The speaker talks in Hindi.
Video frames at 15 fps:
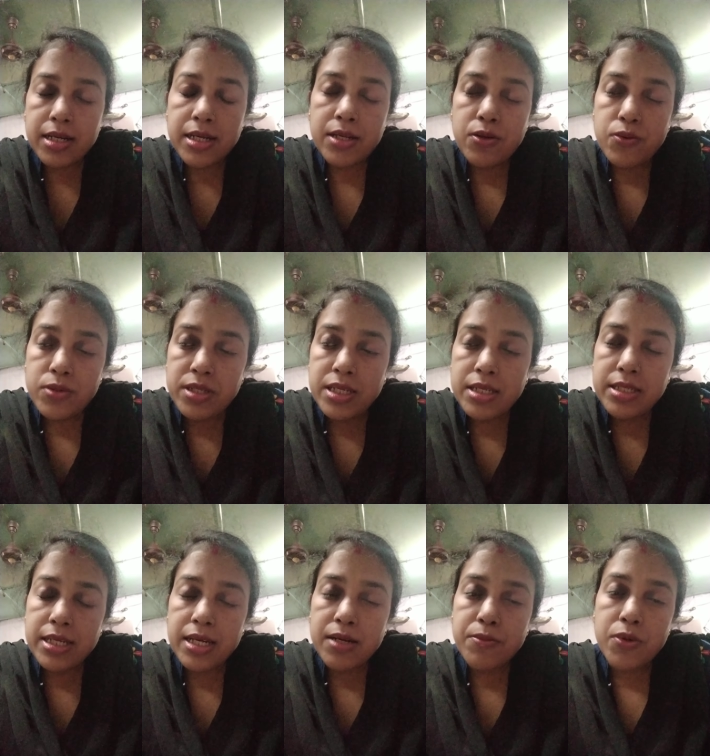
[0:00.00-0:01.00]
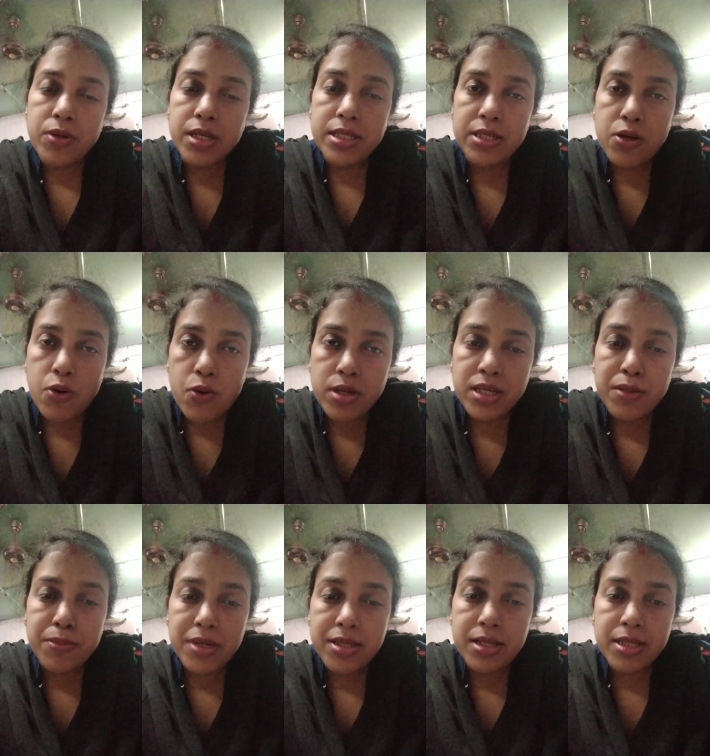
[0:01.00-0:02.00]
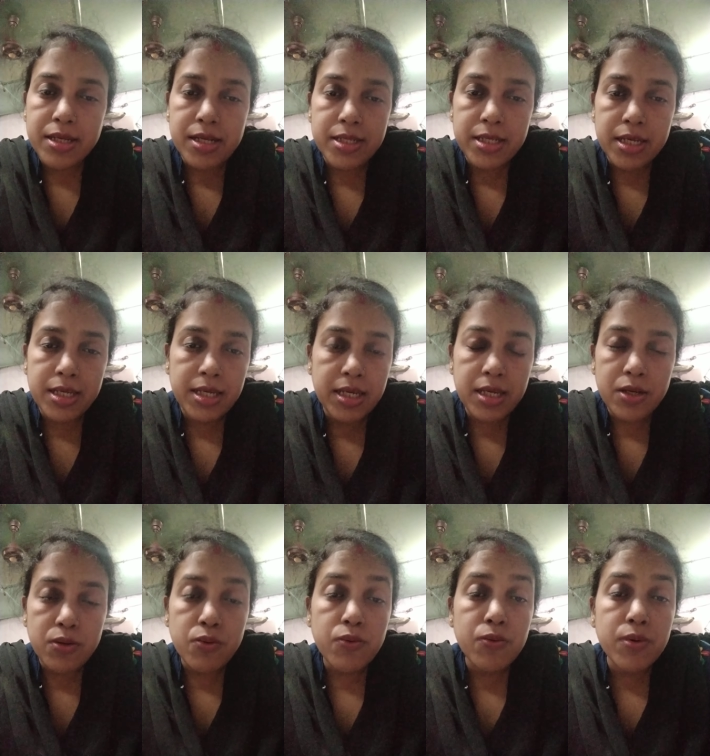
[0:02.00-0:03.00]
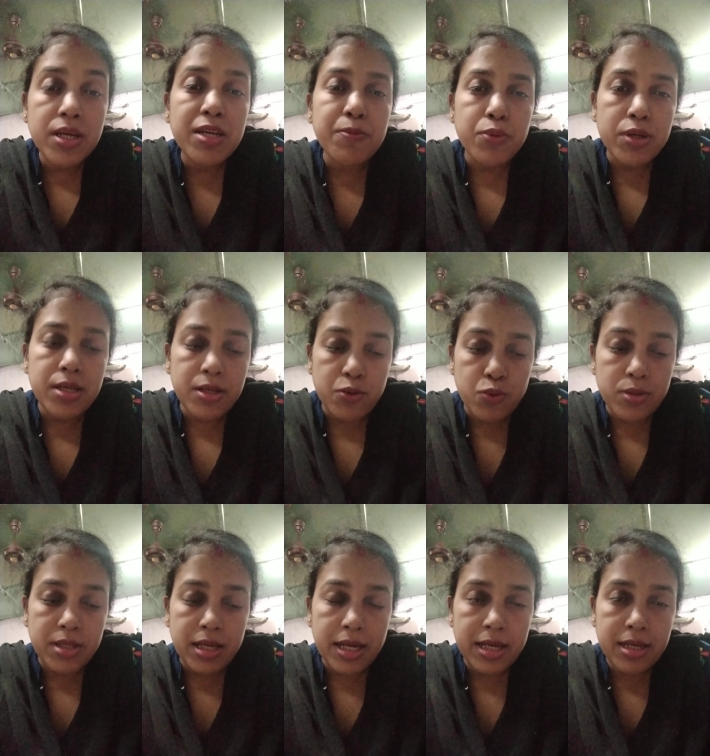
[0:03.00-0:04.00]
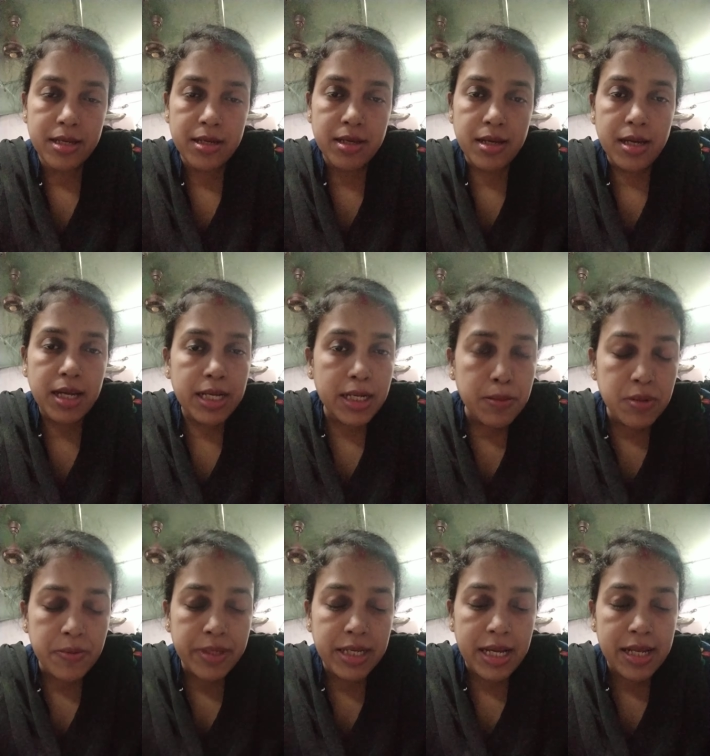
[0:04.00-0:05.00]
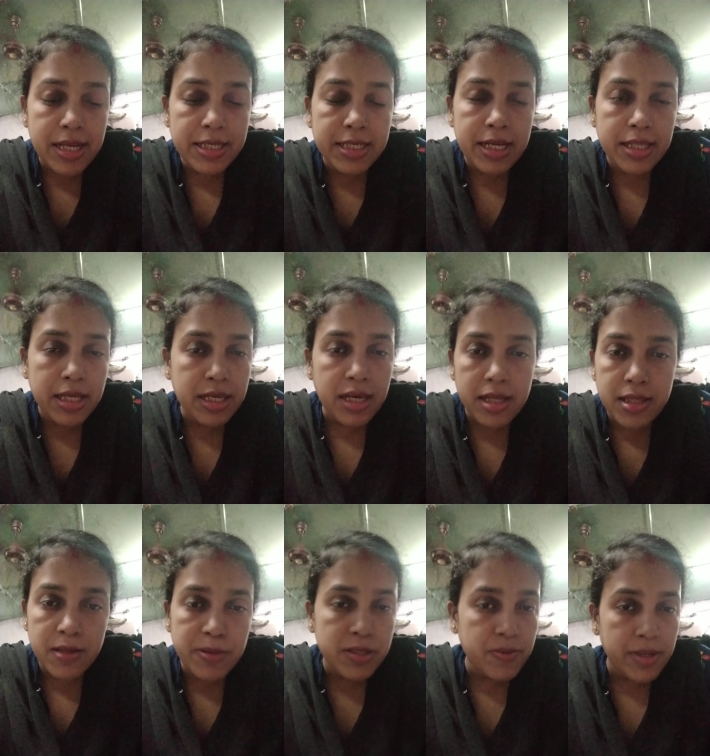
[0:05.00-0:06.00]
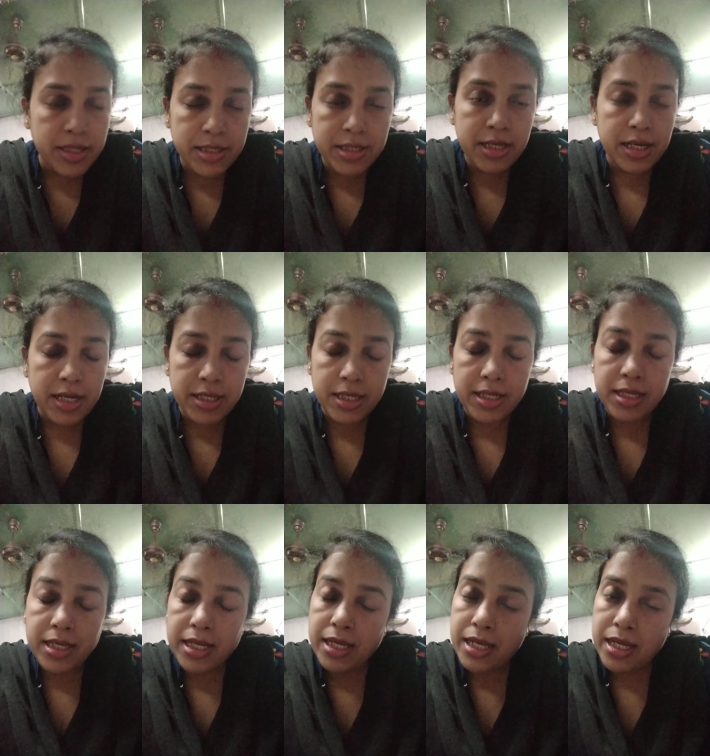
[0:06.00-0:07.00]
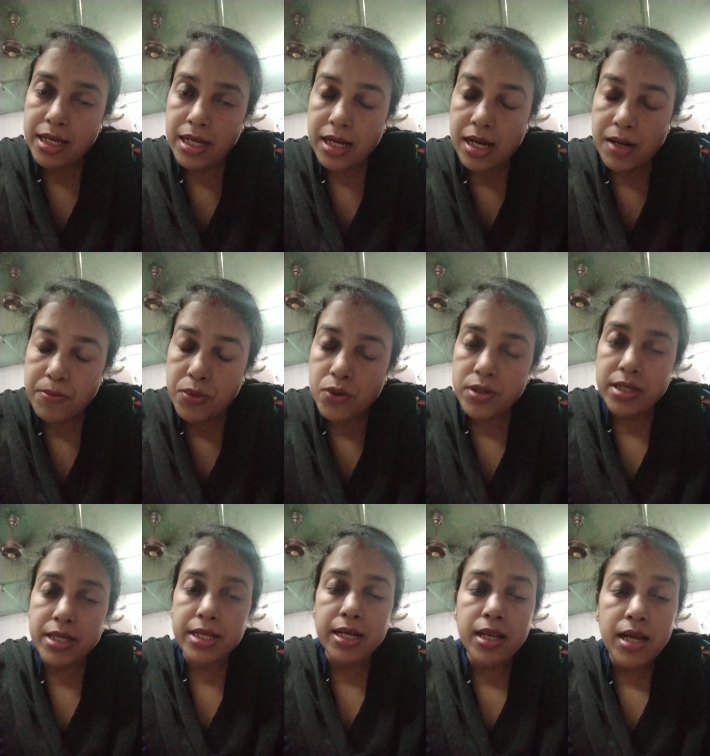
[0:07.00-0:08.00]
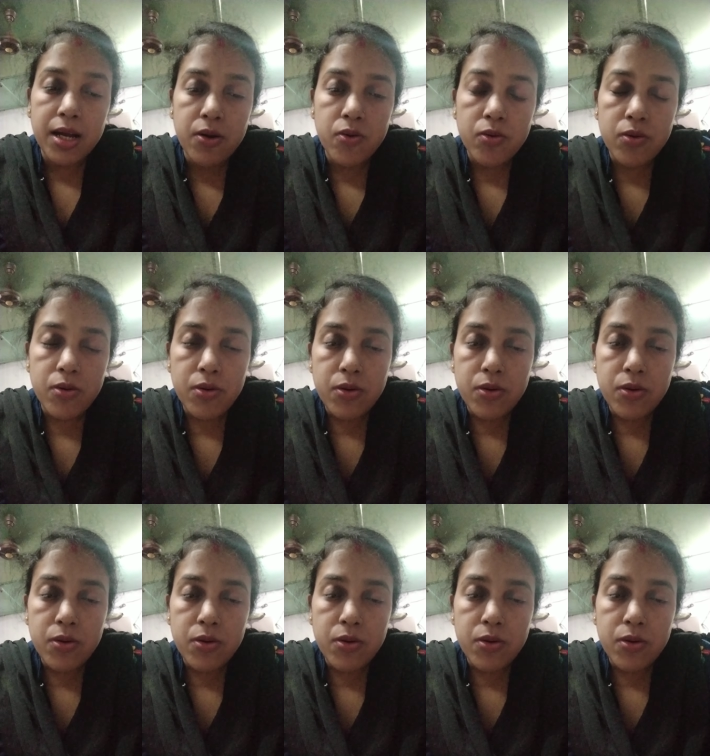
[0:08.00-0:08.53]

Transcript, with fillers: अगर उसी से हम लोग किसी और की मदद कर सके तो वही पुण्य होता है कभी भी कहना चाहते हैं कि अंधविश्वास से हट के आप लोग निकल आओ